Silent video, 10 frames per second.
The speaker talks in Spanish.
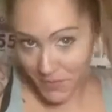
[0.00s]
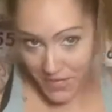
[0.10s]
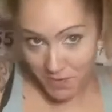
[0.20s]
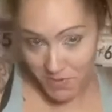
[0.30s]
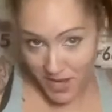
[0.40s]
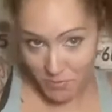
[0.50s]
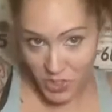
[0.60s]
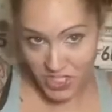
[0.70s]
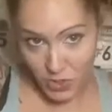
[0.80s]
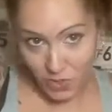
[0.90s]
Miren el
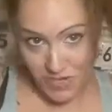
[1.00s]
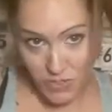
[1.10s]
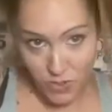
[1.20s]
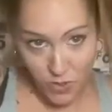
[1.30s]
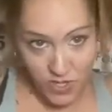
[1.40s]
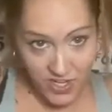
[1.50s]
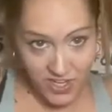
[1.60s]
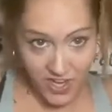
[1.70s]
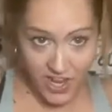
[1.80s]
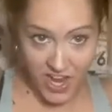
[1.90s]
moñito que me he hecho hoy,
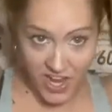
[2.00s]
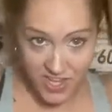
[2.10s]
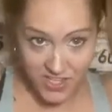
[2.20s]
ahí, ahí.